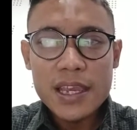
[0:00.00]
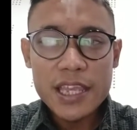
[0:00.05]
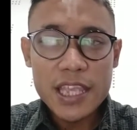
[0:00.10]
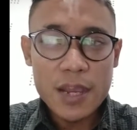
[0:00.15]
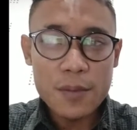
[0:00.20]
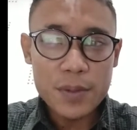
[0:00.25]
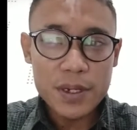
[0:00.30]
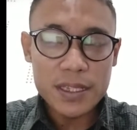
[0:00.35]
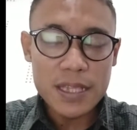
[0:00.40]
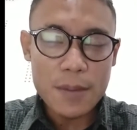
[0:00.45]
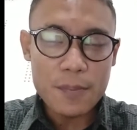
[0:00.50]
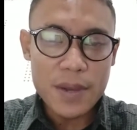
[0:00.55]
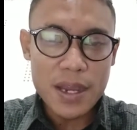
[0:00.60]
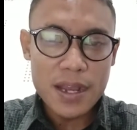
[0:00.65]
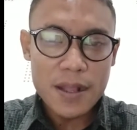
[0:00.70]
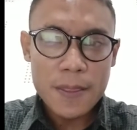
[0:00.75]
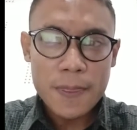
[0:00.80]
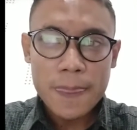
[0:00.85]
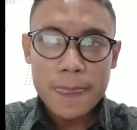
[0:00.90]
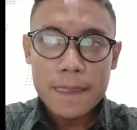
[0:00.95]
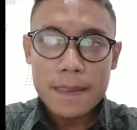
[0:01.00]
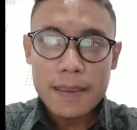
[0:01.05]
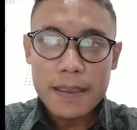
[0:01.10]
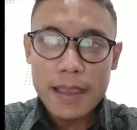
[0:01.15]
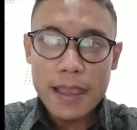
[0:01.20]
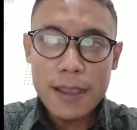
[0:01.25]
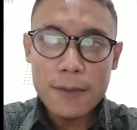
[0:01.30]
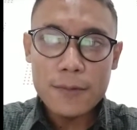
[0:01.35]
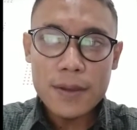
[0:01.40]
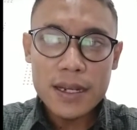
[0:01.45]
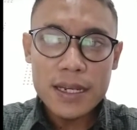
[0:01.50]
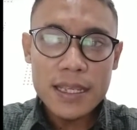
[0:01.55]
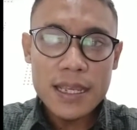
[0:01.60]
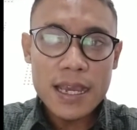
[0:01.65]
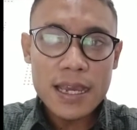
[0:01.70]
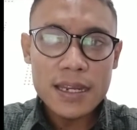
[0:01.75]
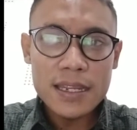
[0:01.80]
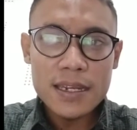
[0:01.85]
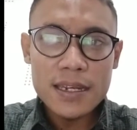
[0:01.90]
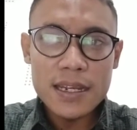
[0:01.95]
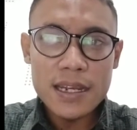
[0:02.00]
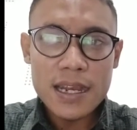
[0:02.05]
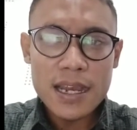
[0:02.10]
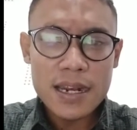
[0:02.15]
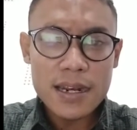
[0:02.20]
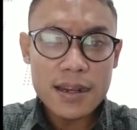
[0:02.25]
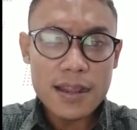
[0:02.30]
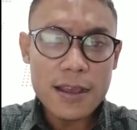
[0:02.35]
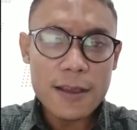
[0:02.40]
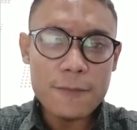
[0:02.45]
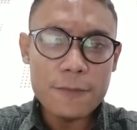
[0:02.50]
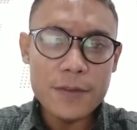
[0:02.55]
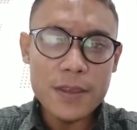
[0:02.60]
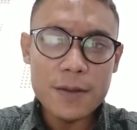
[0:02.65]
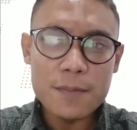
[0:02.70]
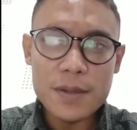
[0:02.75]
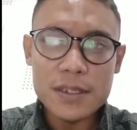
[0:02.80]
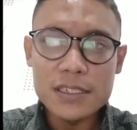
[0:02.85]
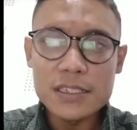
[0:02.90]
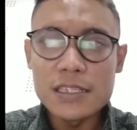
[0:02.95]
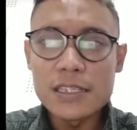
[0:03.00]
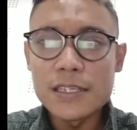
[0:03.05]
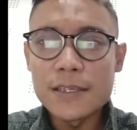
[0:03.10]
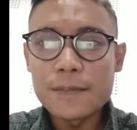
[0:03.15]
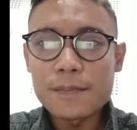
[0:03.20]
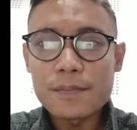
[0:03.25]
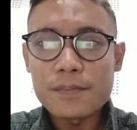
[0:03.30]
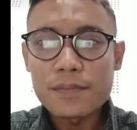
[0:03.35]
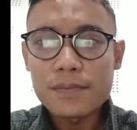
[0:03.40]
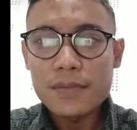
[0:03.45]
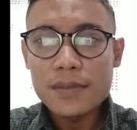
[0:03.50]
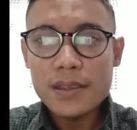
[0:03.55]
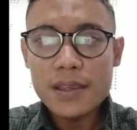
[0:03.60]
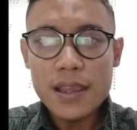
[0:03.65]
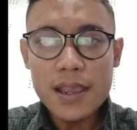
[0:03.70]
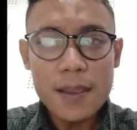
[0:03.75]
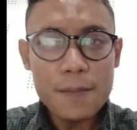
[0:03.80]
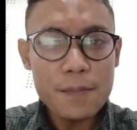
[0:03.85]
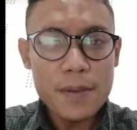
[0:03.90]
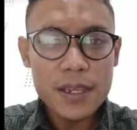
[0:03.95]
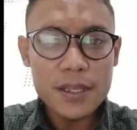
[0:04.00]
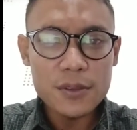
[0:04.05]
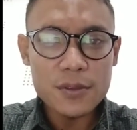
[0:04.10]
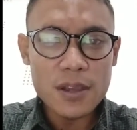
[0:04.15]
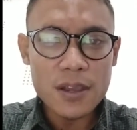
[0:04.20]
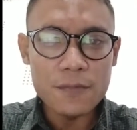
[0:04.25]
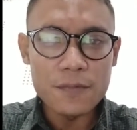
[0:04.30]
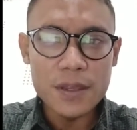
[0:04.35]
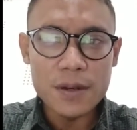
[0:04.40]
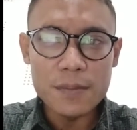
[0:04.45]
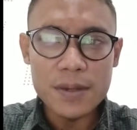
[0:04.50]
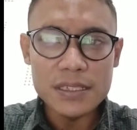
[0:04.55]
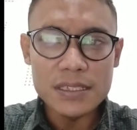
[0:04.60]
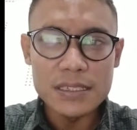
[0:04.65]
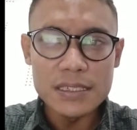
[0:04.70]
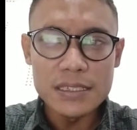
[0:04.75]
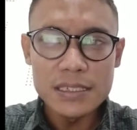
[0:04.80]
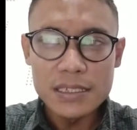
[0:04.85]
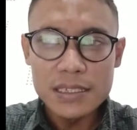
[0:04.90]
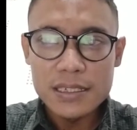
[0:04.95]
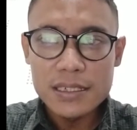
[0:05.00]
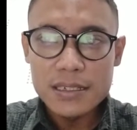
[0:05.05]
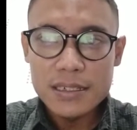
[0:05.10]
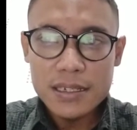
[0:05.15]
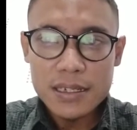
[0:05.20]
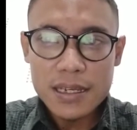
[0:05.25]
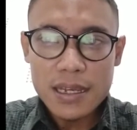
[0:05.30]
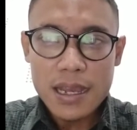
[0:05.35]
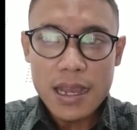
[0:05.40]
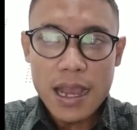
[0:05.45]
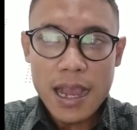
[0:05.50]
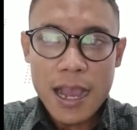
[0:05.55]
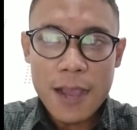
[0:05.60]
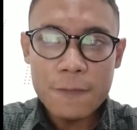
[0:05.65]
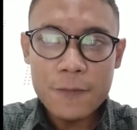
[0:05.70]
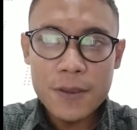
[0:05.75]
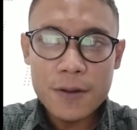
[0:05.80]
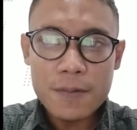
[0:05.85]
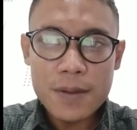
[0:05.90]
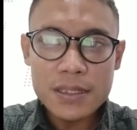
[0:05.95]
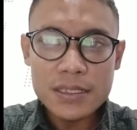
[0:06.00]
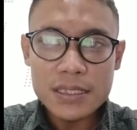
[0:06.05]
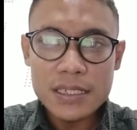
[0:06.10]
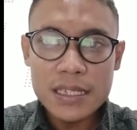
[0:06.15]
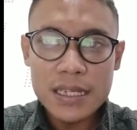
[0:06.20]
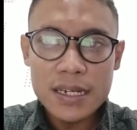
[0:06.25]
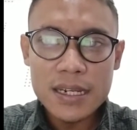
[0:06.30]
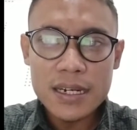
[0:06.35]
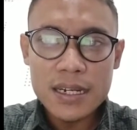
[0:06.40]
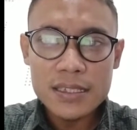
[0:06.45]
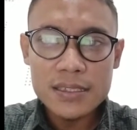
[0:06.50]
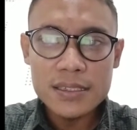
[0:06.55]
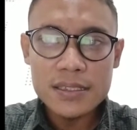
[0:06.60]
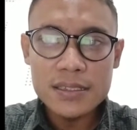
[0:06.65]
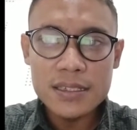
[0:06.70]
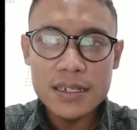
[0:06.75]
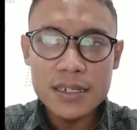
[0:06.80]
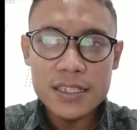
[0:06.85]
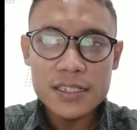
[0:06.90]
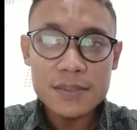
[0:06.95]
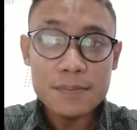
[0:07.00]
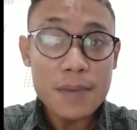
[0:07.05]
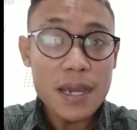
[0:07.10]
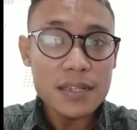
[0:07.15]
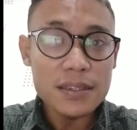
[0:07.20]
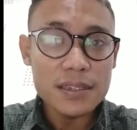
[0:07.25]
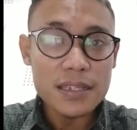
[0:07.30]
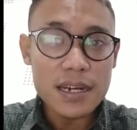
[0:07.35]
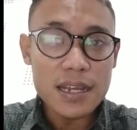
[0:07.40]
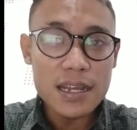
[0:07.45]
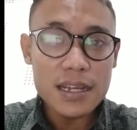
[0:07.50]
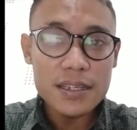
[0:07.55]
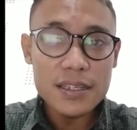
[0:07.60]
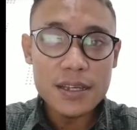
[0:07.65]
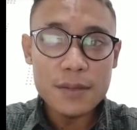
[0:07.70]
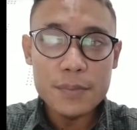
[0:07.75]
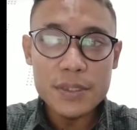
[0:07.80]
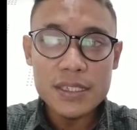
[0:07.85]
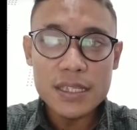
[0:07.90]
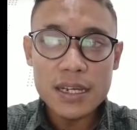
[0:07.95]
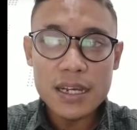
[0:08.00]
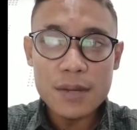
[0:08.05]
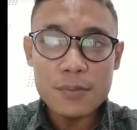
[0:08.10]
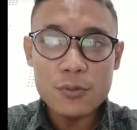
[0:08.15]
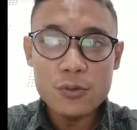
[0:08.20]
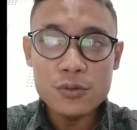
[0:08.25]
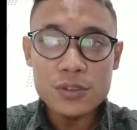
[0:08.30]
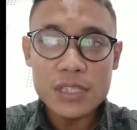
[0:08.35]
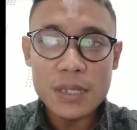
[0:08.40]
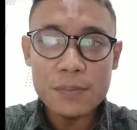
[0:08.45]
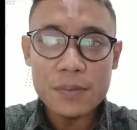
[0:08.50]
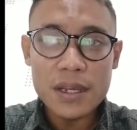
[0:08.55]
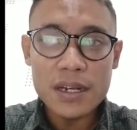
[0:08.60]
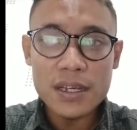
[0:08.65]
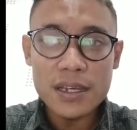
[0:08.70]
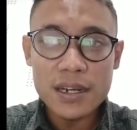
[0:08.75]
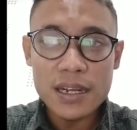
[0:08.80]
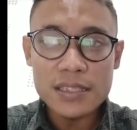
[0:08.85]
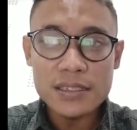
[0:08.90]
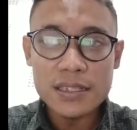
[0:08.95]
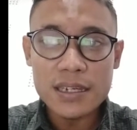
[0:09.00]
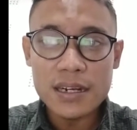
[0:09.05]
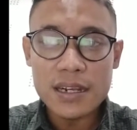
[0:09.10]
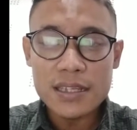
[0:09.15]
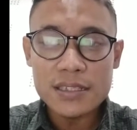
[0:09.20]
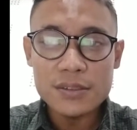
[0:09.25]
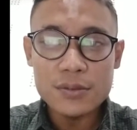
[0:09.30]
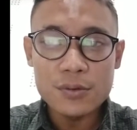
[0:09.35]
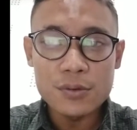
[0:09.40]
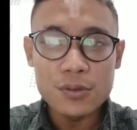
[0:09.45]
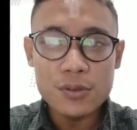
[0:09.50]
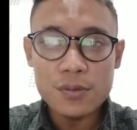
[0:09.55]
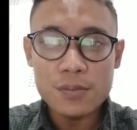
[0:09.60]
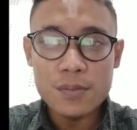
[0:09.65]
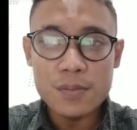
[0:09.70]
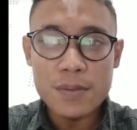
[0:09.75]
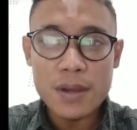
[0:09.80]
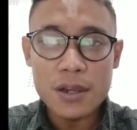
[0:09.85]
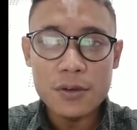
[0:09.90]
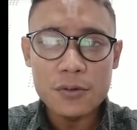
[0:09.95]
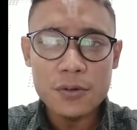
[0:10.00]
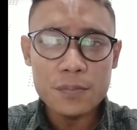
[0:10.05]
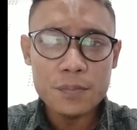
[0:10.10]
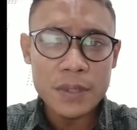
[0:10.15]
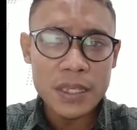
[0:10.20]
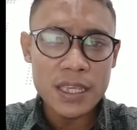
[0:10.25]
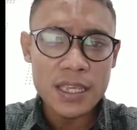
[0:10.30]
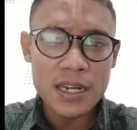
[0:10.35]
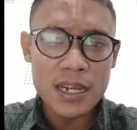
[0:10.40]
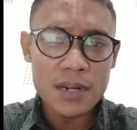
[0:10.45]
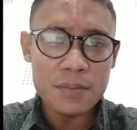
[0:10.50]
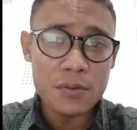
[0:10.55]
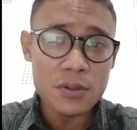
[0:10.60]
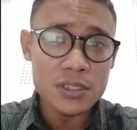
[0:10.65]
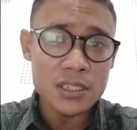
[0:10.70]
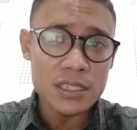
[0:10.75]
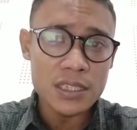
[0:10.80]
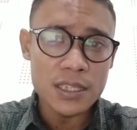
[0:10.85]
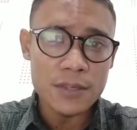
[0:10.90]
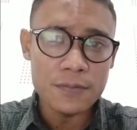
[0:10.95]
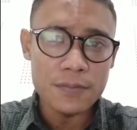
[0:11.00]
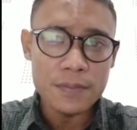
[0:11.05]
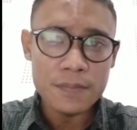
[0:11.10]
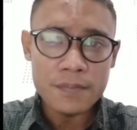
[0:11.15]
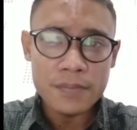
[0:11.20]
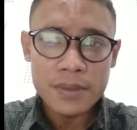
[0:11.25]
Yang pertama, awali hari dengan afirmasi. Apa itu afirmasi? Afirmasi adalah sejenis mantra yang bisa kamu ucapkan keras-keras untuk membangun pikiran positif.